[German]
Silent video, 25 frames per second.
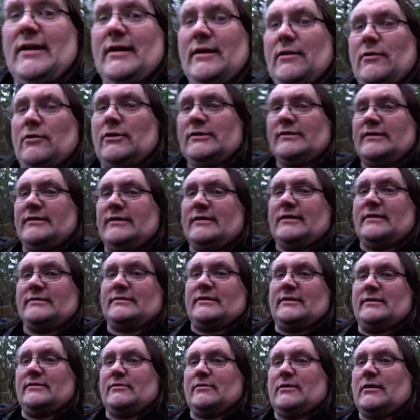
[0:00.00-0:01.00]
kleinen Häuschen, die da
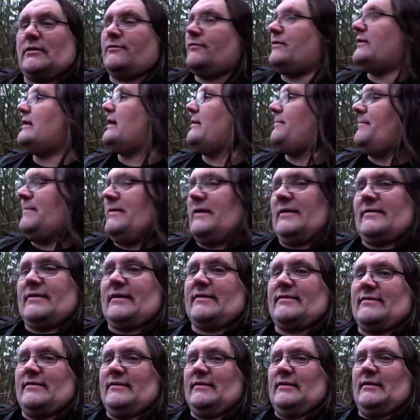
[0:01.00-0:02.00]
sind, oder auf die Treppen hier
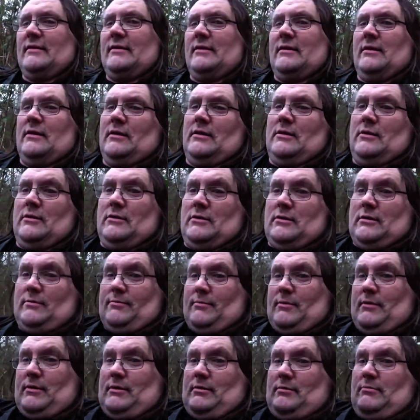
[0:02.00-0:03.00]
setzen. Ich habe
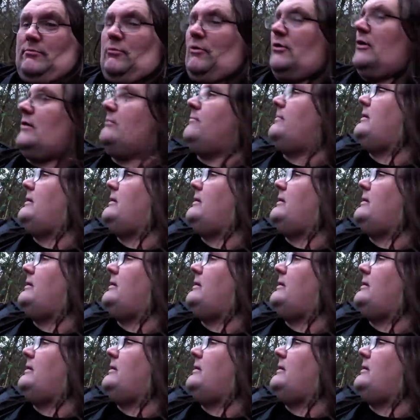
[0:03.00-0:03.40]
mal Mucke